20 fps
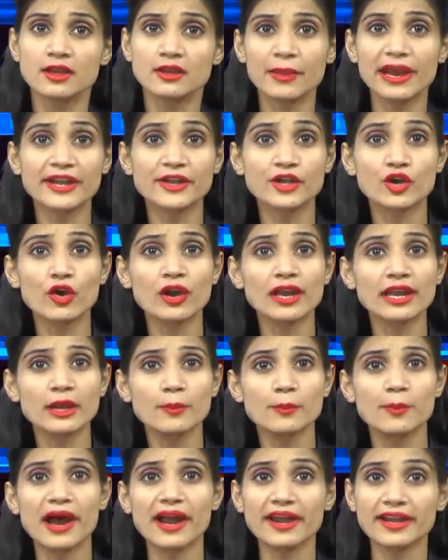
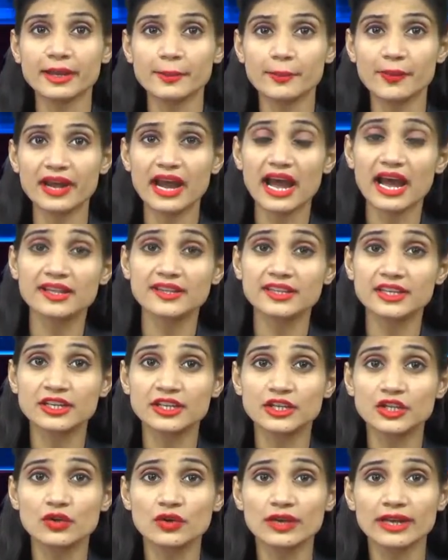पेट्रोलिंग पार्टी पर
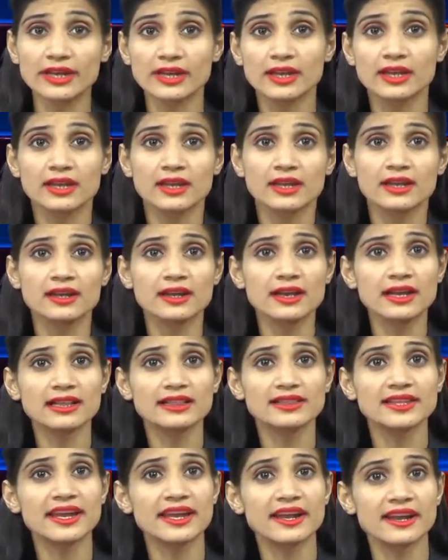आतंकियों ने
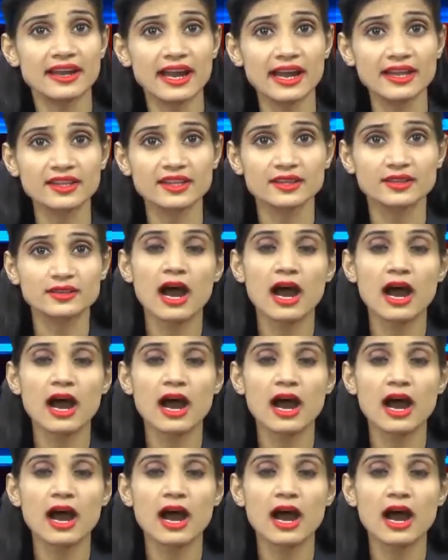कल देर रात